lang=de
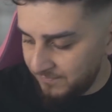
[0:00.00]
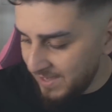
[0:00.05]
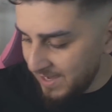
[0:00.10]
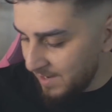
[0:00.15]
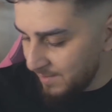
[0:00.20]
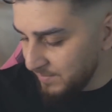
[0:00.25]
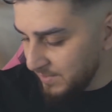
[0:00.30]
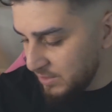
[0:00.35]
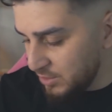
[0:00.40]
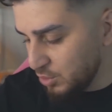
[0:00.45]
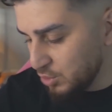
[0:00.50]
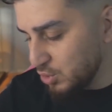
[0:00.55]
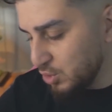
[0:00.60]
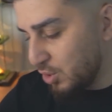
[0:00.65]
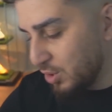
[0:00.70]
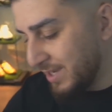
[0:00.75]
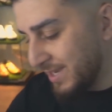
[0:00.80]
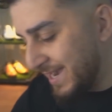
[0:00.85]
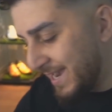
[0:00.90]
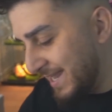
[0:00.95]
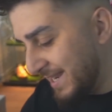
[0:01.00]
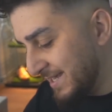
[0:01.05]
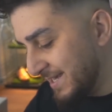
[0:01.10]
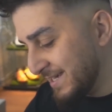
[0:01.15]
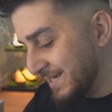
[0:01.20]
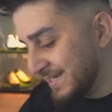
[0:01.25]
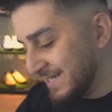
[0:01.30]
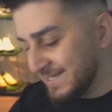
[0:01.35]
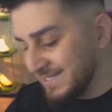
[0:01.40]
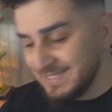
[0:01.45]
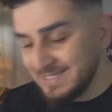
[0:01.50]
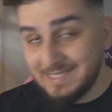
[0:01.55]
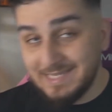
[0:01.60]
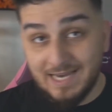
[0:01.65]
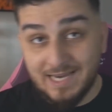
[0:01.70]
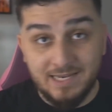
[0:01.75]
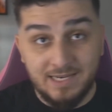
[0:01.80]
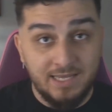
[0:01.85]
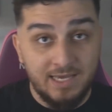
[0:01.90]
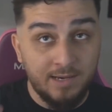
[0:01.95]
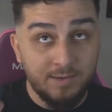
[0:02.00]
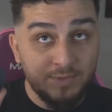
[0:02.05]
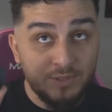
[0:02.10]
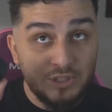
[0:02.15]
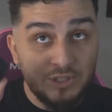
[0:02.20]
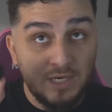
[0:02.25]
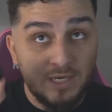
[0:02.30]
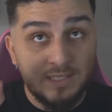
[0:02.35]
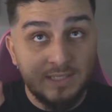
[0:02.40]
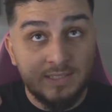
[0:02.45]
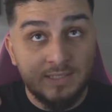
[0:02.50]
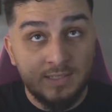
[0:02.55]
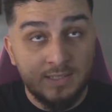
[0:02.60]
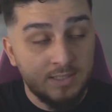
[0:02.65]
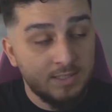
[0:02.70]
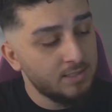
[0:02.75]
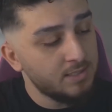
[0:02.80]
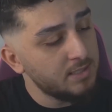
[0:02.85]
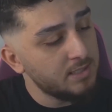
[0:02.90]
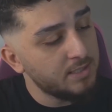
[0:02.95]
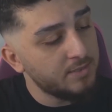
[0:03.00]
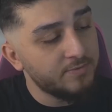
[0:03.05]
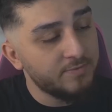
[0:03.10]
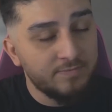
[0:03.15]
Wir haben natürlich auch geile Sachen hier am Start. Ja,